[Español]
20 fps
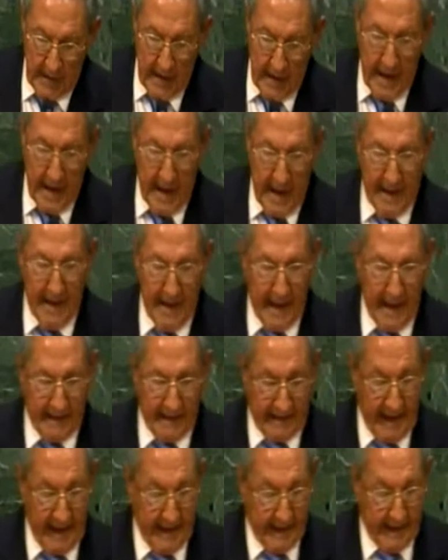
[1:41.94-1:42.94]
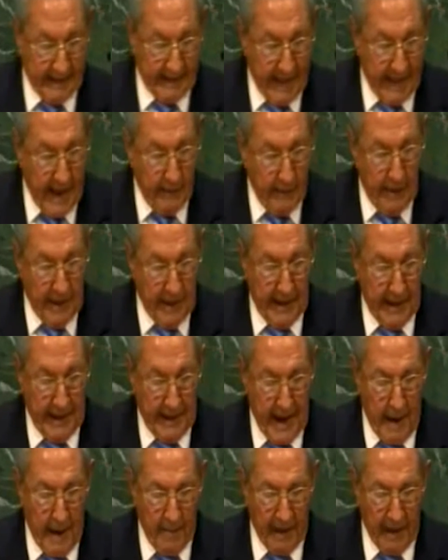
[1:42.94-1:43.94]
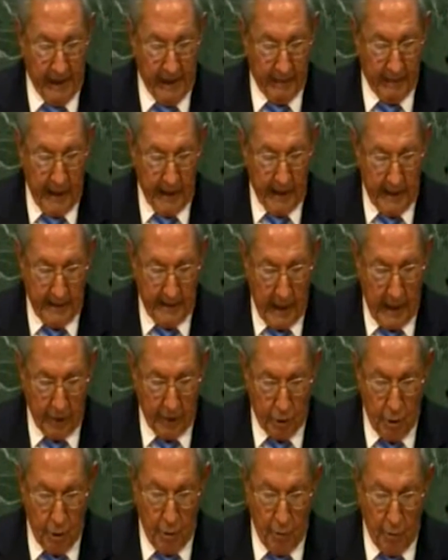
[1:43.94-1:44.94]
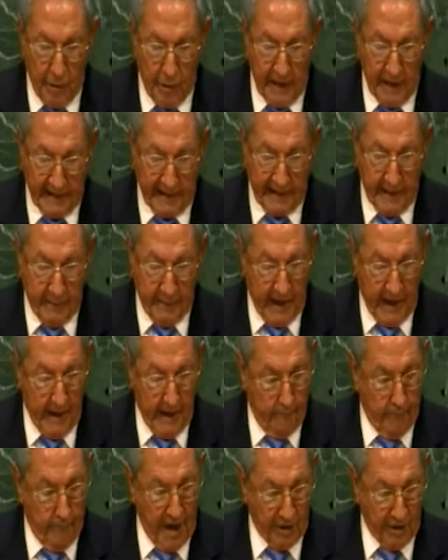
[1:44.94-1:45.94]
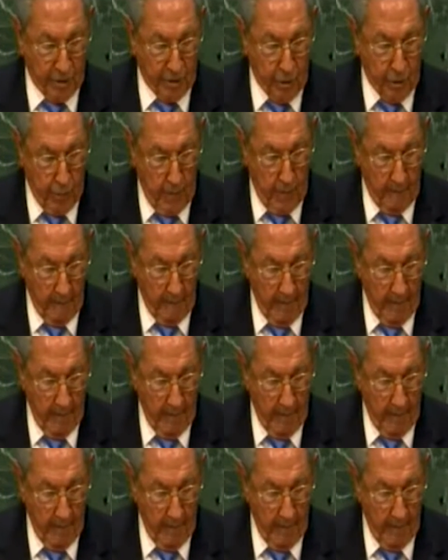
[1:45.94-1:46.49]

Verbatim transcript: Es inaceptable la militarización del ciberespacio